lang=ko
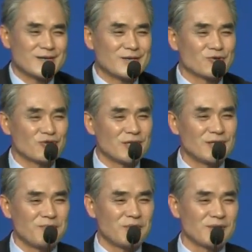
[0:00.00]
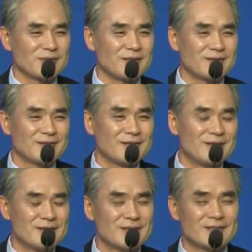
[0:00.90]
수장이 돼버려요 그냥.
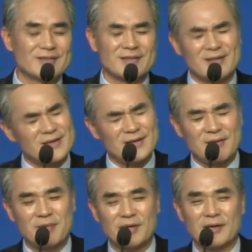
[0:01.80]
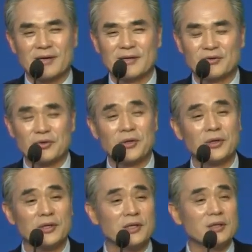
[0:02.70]
예? 한 방에
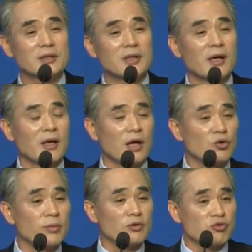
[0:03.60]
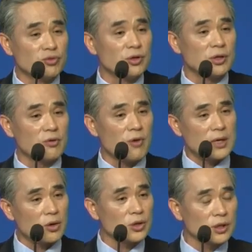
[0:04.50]
이때 애굽의 국력이 확
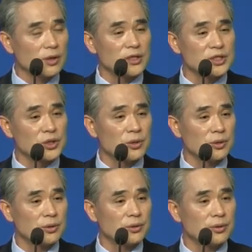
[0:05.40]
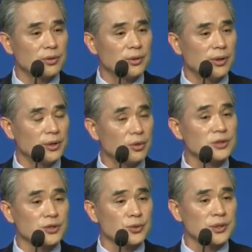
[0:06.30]
꺾인 거 아시죠? 예, 역사
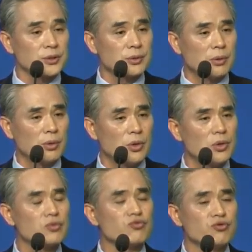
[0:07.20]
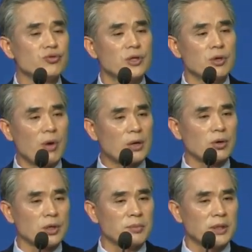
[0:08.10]
속에서도 국력이 확
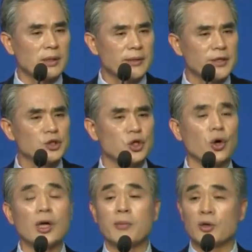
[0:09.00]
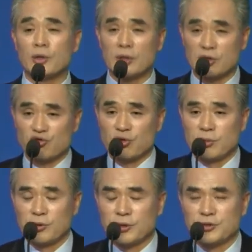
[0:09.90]
꺾입니다. 정예 병력이 다
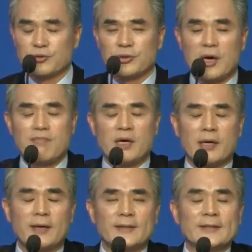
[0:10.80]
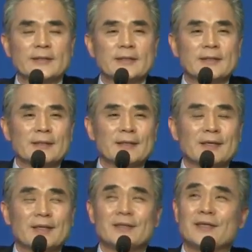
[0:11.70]
죽어버려가지고 한 방에.
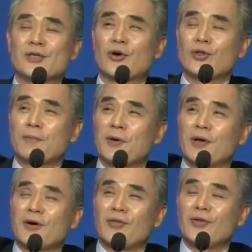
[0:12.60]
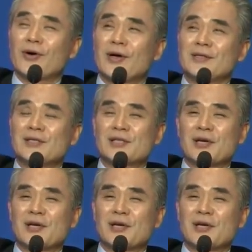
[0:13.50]
근데 이제 건너편에 건너간 이스라엘